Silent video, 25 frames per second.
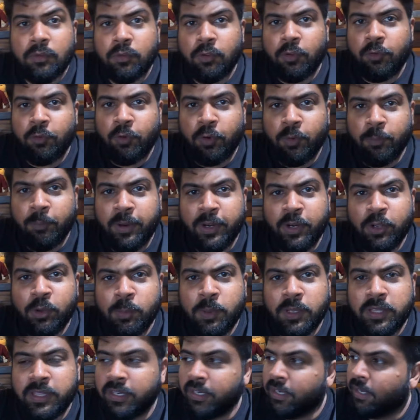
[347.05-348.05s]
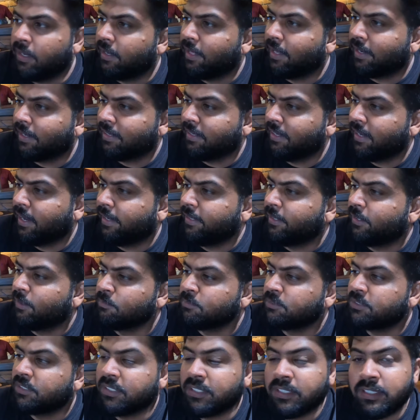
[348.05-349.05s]
ஸோ இவங்க மெனு பார்த்திங்கன்னா நிறைய
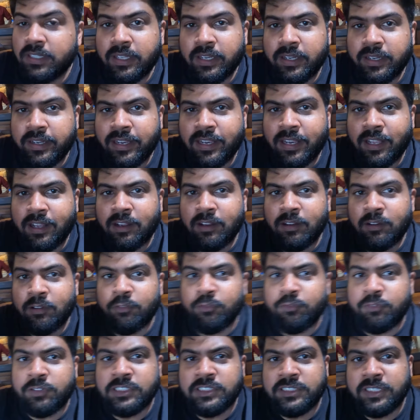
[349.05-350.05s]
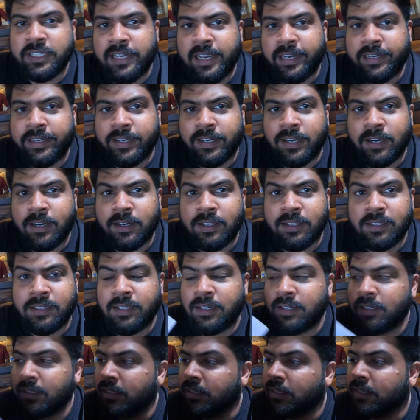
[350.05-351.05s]
ஐட்டம்ஸ் இருக்குது எல்லாம் ஃபிஷ் ரிலேட்டடானது
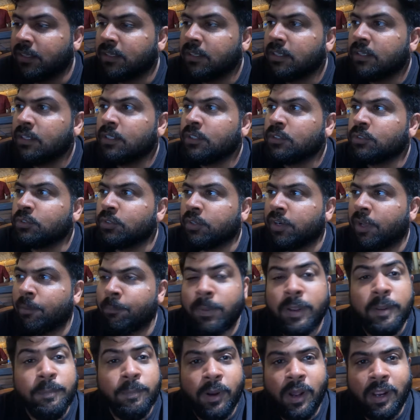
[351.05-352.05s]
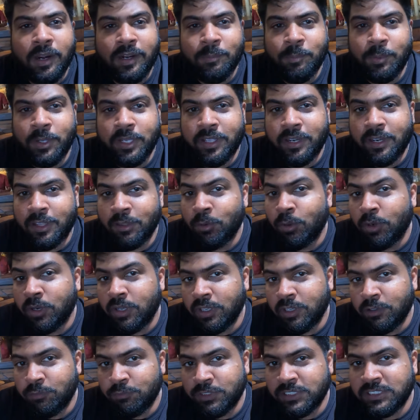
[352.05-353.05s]
இருக்குது ஸோ நம்ம இப்போ ஆர்டர் பண்ணிக்கிறது ஒரு
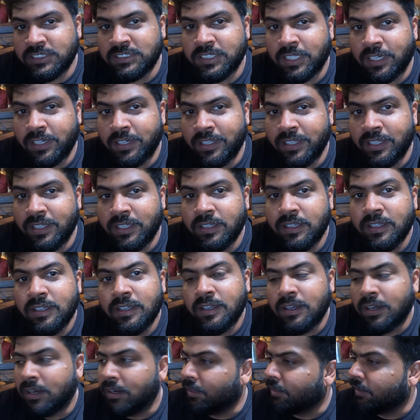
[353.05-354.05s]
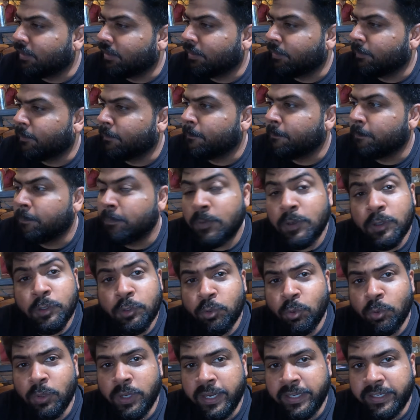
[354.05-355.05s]
ஃபிஷ் தாலி
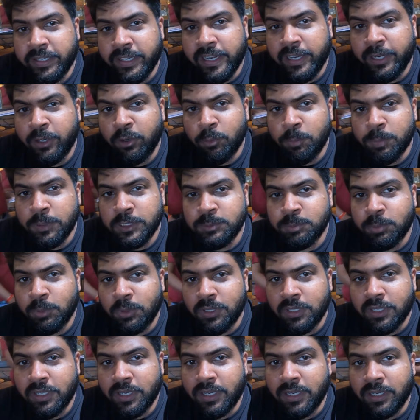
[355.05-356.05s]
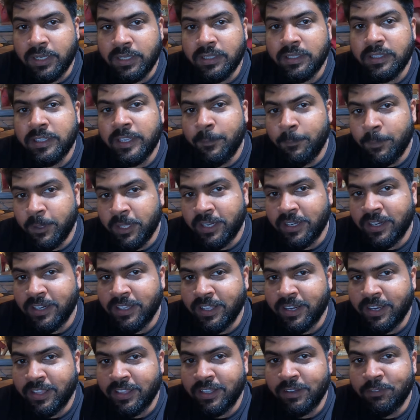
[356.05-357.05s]
டூ நைன்ட்டி நைன் ருபீஸ் போட்டிருக்கிறாங்க எப்படி
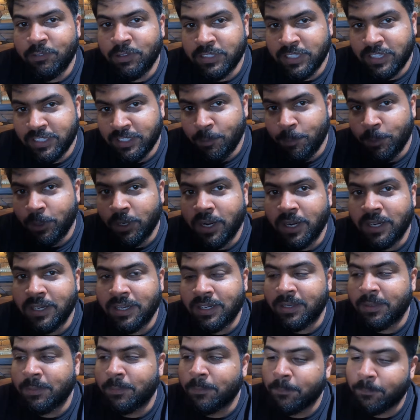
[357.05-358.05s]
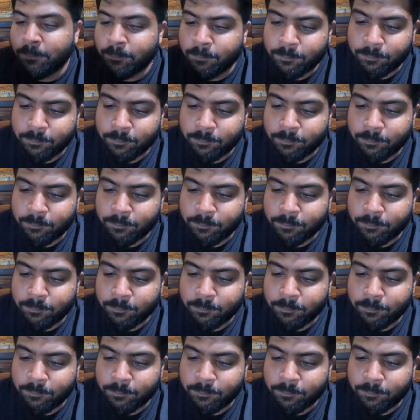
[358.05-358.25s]
இருக்குங்கிறத வந்ததுக்கப்புறம் காட்டுறேன்